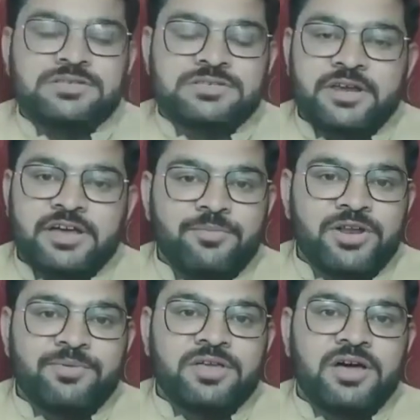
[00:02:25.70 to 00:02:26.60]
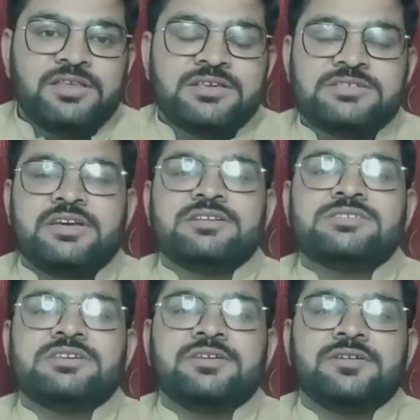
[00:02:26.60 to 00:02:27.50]
जिस तरह के मैंने बता दिया सी एन
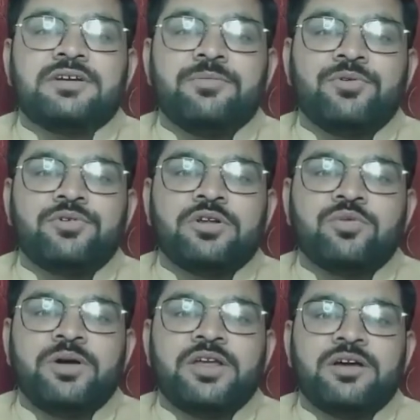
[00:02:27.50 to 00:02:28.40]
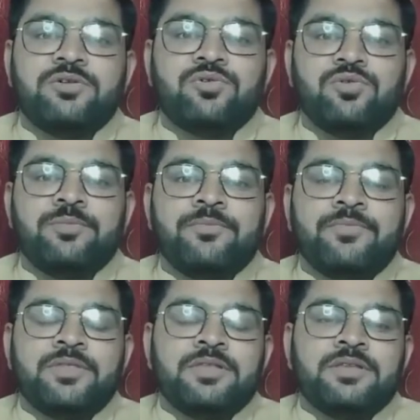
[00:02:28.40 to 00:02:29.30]
सी कंप्यूटर नुमेरिक कंट्रोल
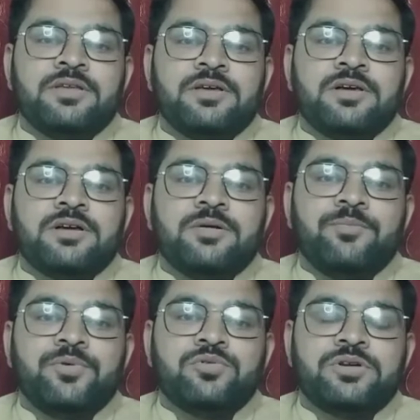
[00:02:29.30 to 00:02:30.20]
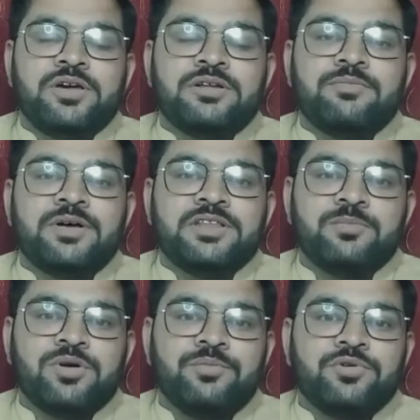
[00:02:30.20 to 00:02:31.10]
कंप्यूटर मतलब
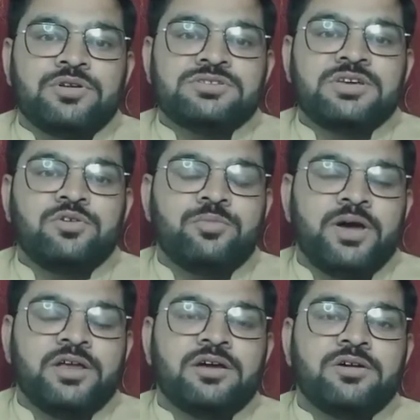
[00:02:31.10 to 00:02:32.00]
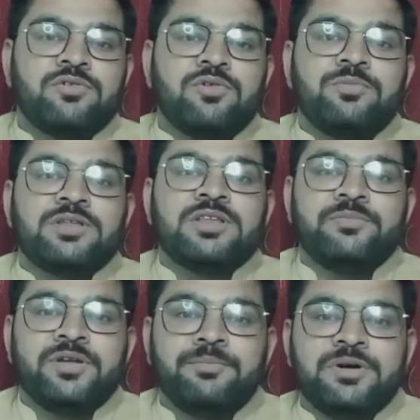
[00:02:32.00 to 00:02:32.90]
कंप्यूटर से नुमेरिक कंट्रोल मतलब
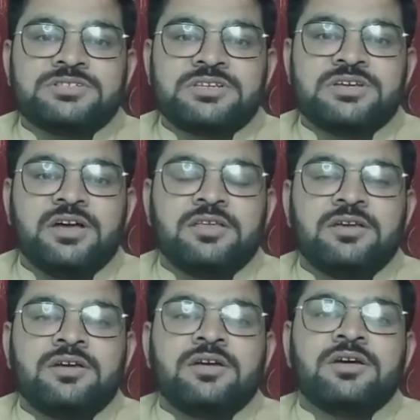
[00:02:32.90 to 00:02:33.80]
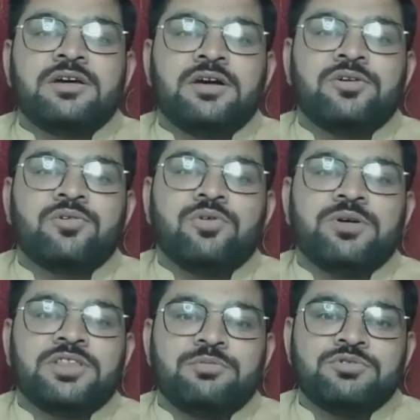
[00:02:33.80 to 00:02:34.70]
नंबर्स के साथ कंट्रोल
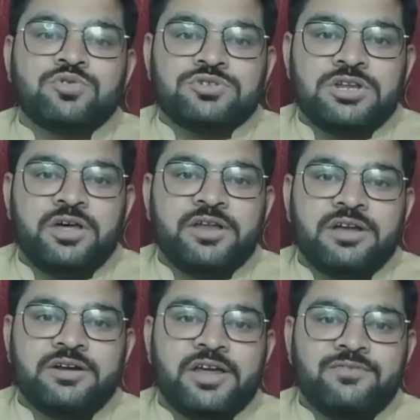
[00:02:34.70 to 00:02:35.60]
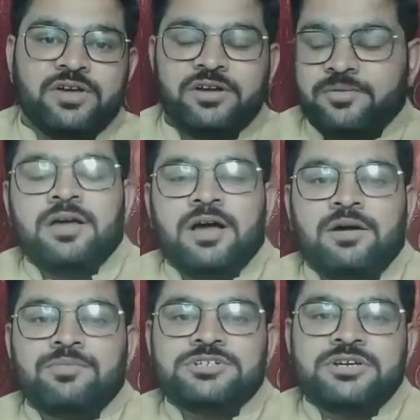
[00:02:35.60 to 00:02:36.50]
मतलब उसको चलाना ड्राइव करना
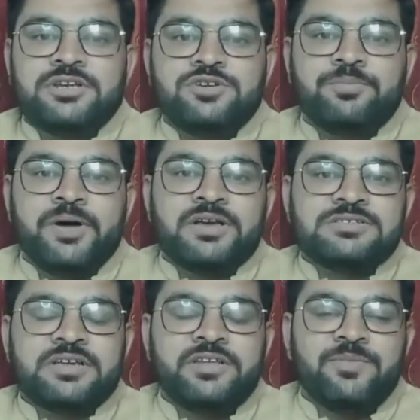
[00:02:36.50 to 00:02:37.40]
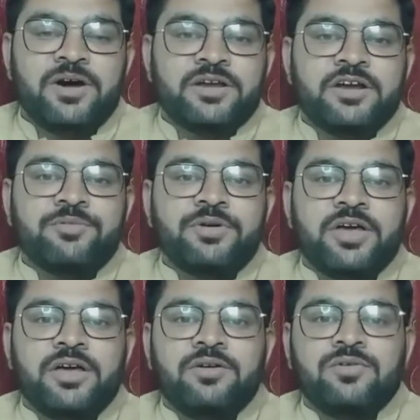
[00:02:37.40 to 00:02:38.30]
अब मशीनें जो पाकिस्तानी मार्केट में
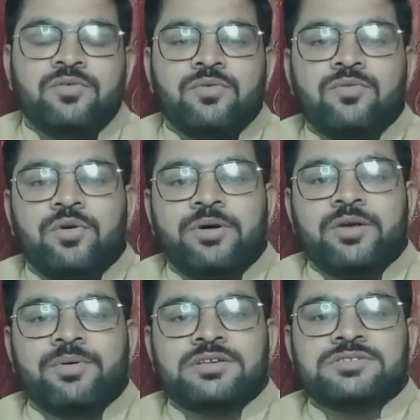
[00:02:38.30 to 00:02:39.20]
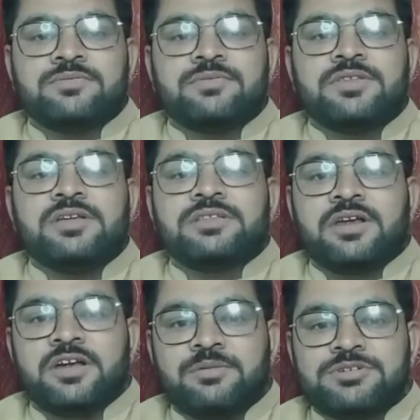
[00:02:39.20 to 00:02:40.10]
हैं वो हमारे पास तीन
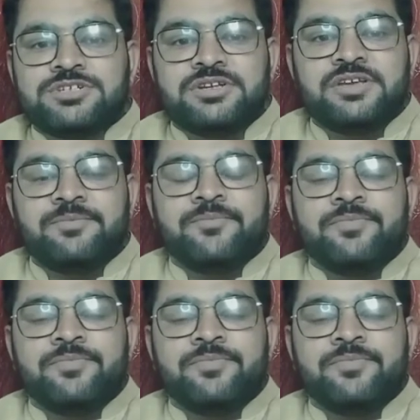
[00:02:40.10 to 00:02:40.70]
तरह की मशीनें हैं